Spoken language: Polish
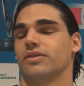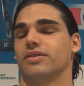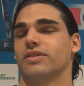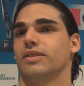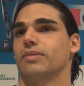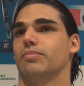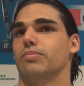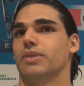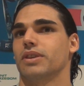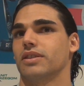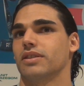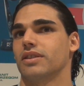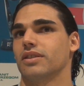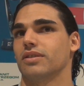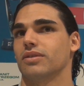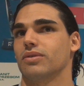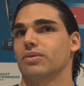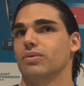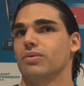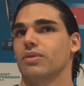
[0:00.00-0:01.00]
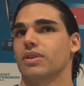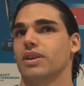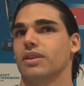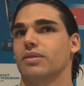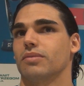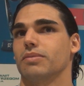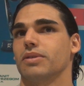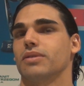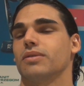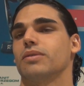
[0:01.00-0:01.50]
Siempre intento jugar
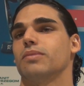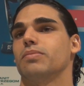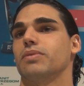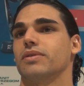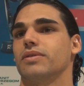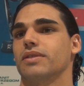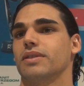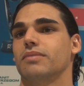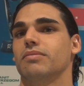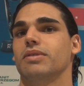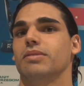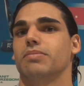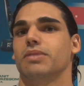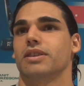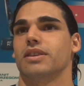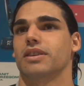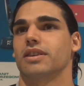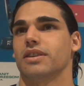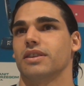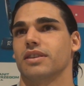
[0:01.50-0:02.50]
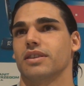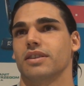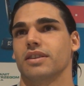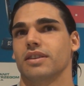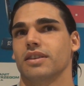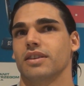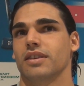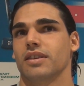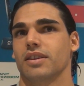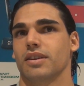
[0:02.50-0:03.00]
lo mejor posible para,
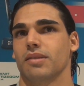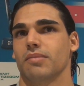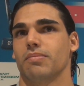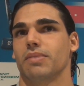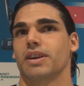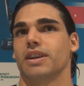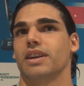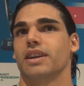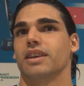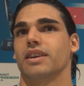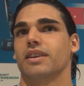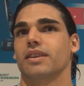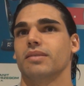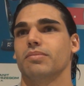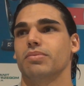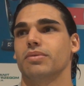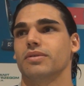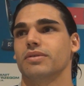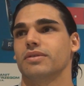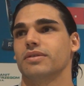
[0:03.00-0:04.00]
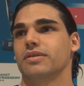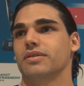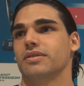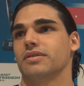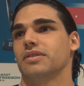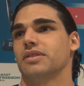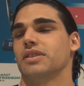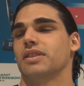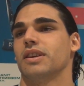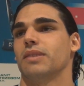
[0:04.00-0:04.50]
para el equipo ¿no?
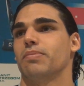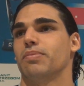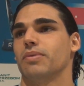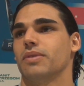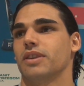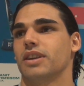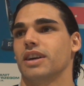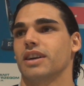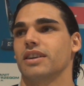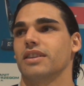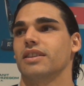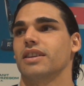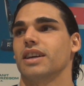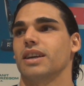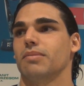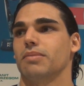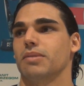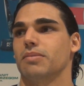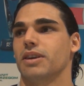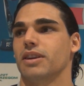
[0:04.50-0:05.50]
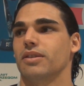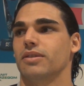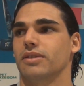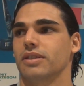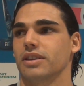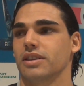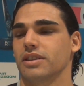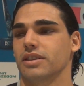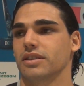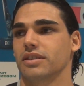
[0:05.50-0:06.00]
y después la gente que me
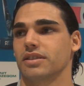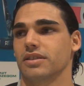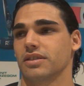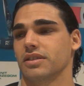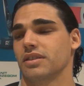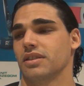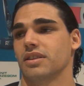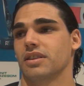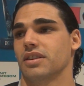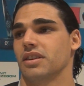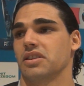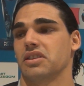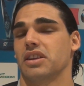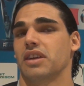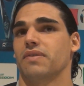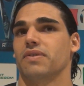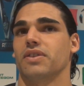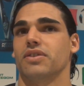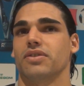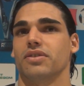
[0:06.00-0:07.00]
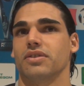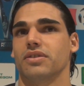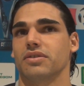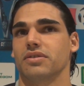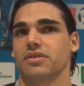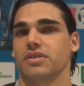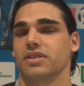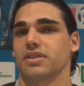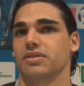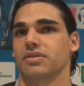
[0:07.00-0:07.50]
valoren la
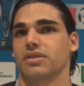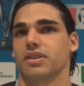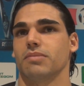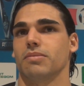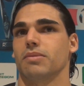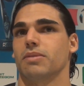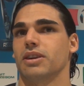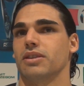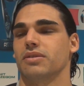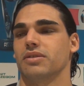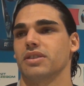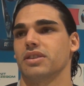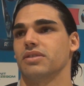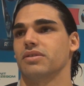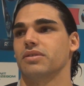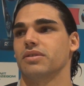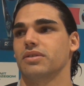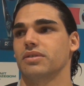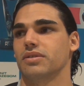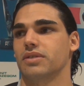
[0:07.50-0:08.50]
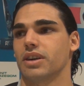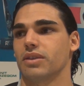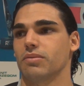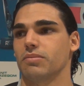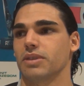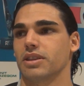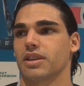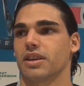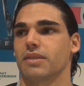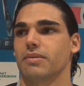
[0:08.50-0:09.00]
afición i y eso que me valoren. Yo hago
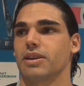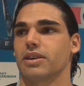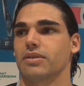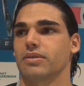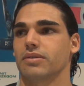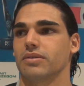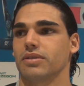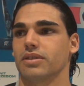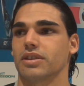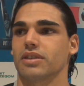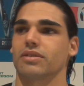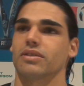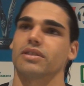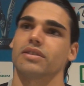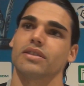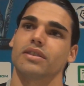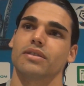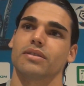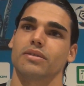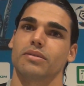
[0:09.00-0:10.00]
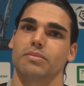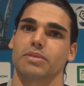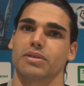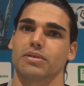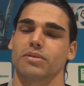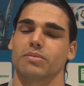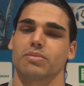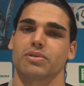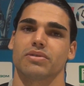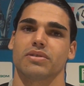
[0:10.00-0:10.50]
mi trabajo, intento hacerlo lo
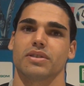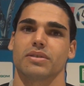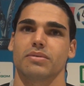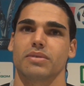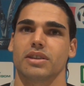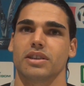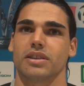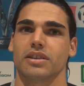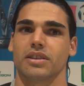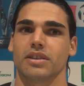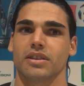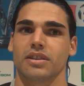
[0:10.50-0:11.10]
mejor posible.